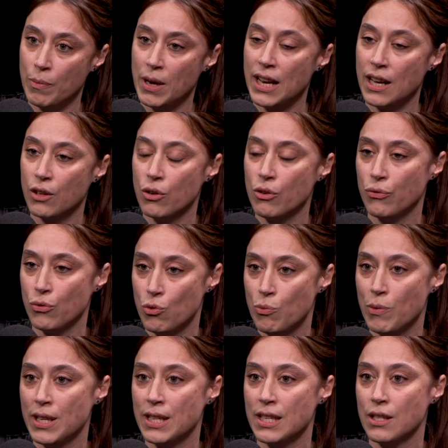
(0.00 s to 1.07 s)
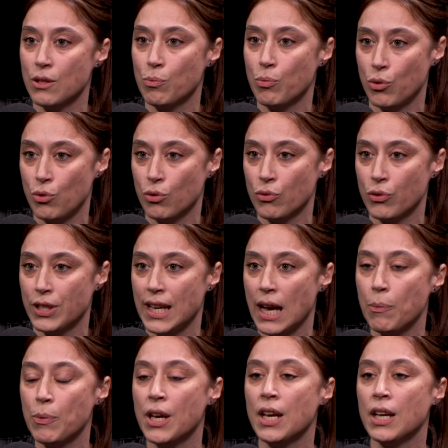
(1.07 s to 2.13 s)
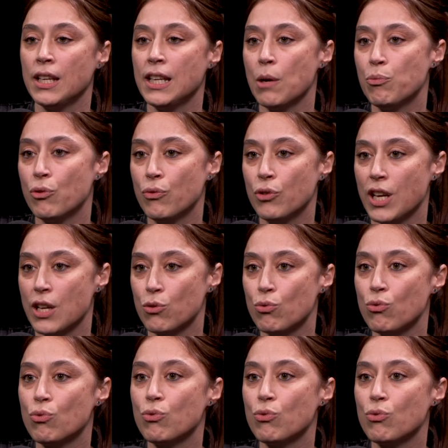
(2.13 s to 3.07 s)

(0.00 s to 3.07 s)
Malakoff Humaniste pour le handicap, qui a pour vocation de